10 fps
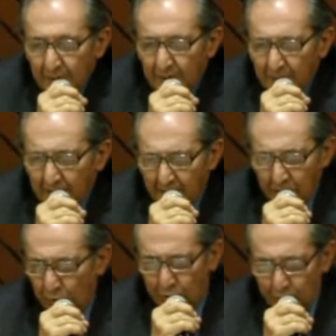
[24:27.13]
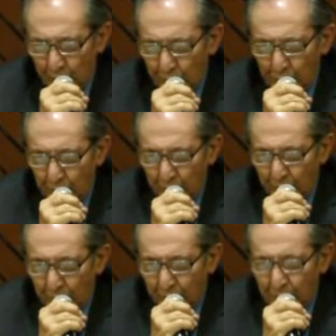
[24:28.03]
que no
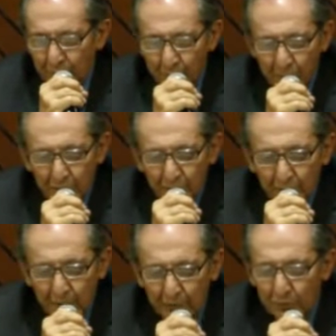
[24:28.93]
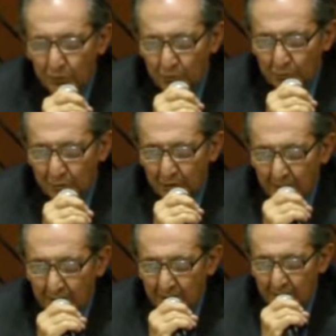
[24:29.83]
todo lo que
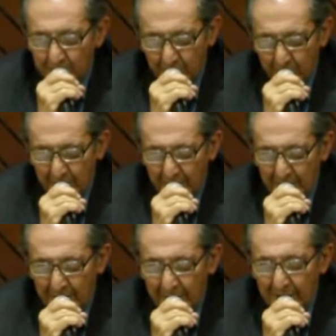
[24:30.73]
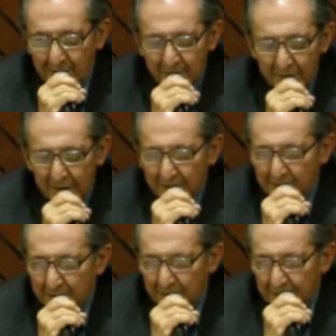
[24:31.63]
ocurre se publica. Hay
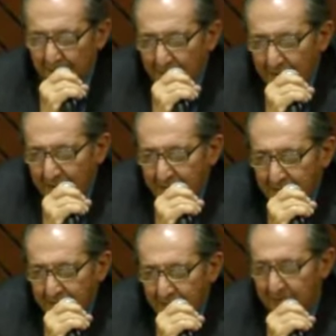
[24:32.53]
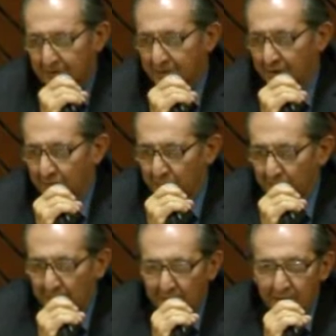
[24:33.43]
que tratar que de
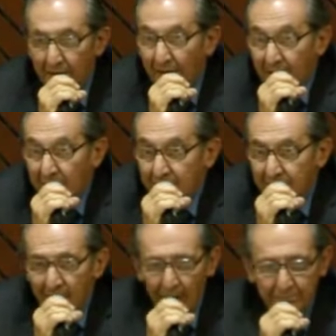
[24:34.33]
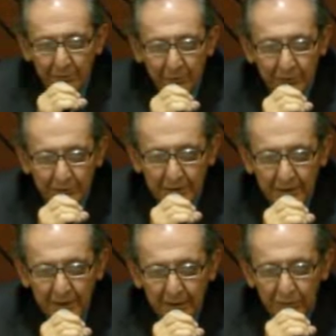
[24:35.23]
alguna manera
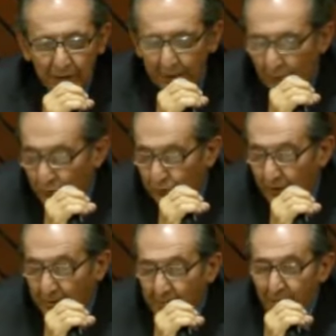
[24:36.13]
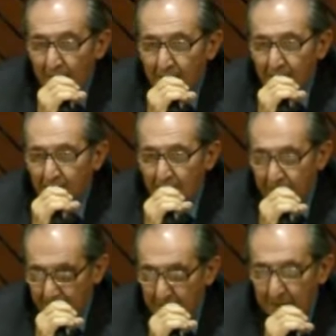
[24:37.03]
aporte alguna cosa. Y en
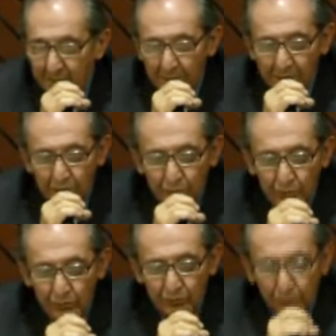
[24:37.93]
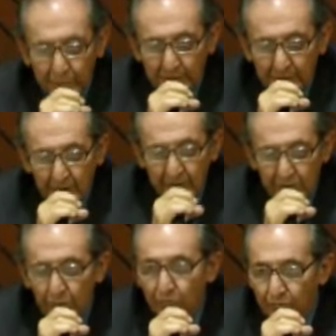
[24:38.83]
ese librito sobre las
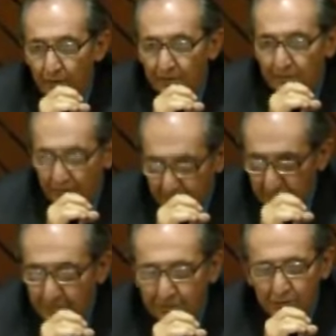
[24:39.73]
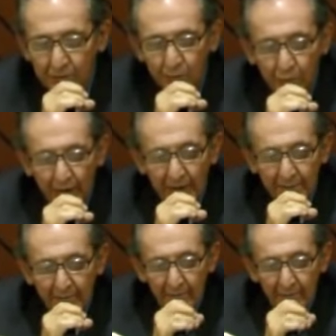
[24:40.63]
rosas, así se titula,